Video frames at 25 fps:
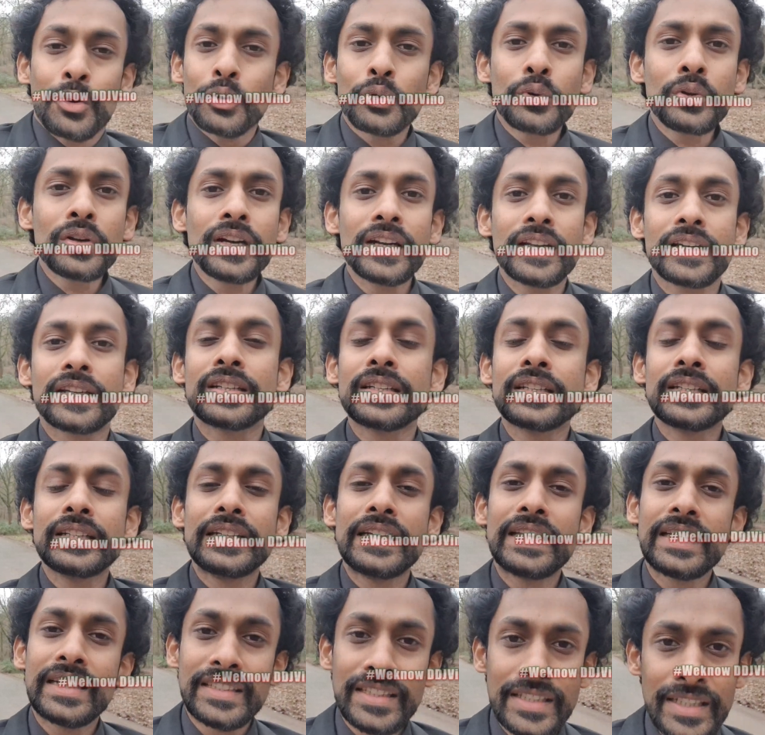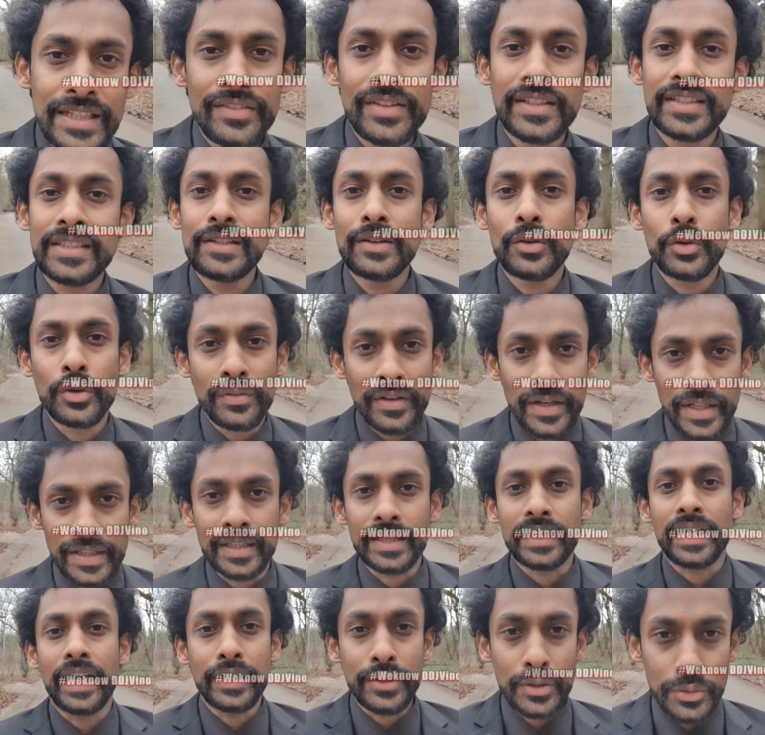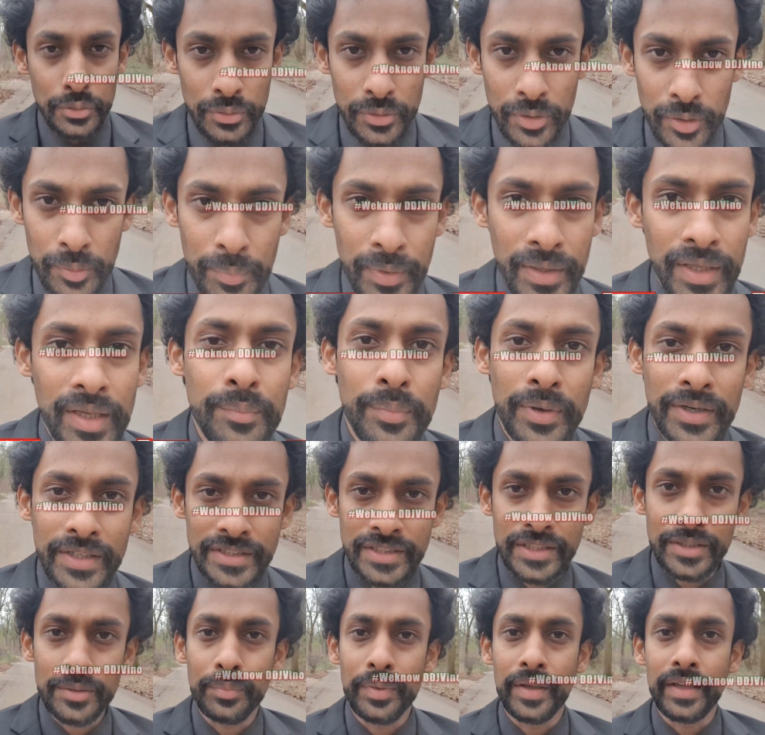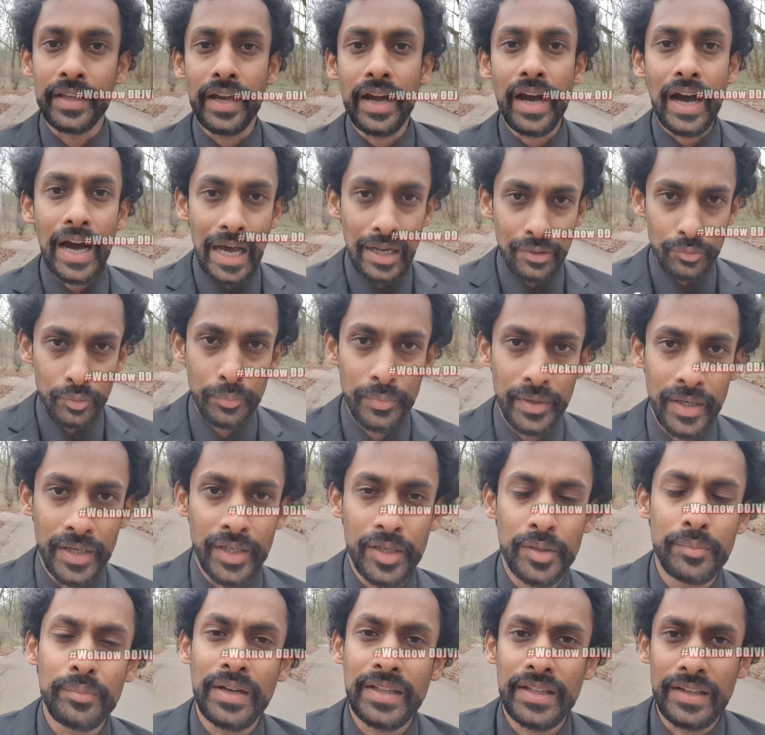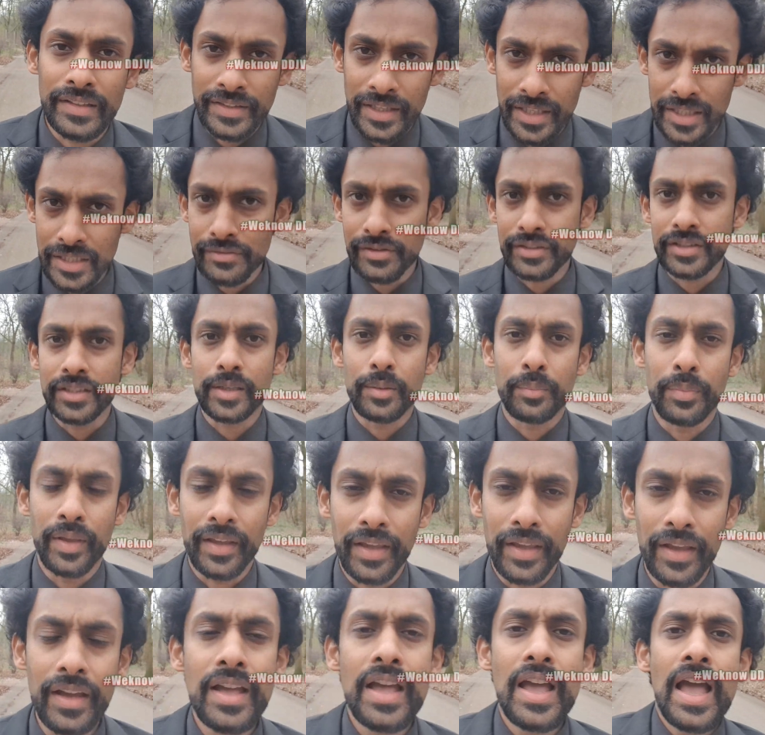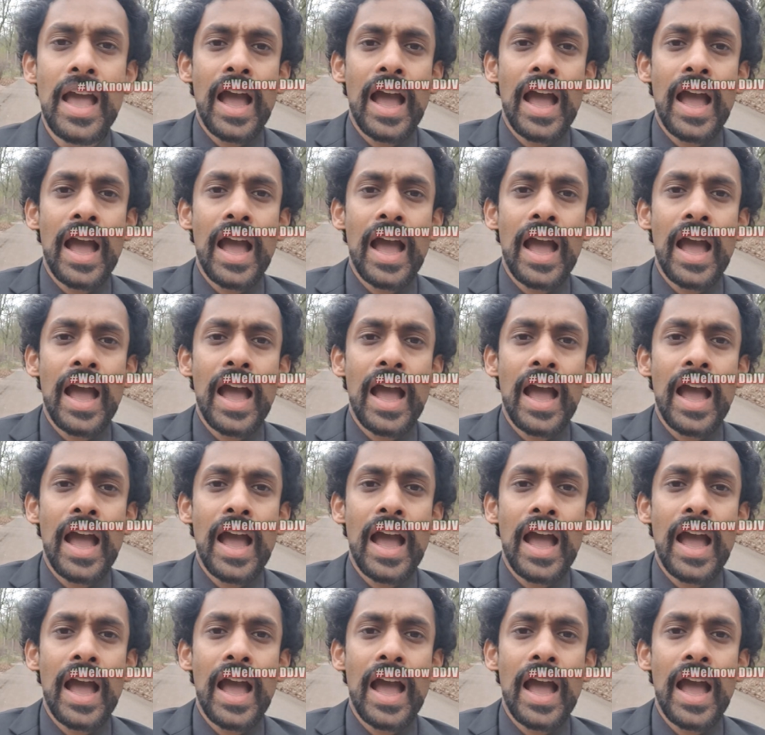உங்களுக்கு நீங்கள் சின்ன வயசில் ஒரு விடயத்தை கற்றுக்கொண்டிருப்பீங்க படிச்சிருப்பீங்க ஆர்வம் இருக்கும் அதில் தெரிஞ்சு வச்சுருப்பீங்க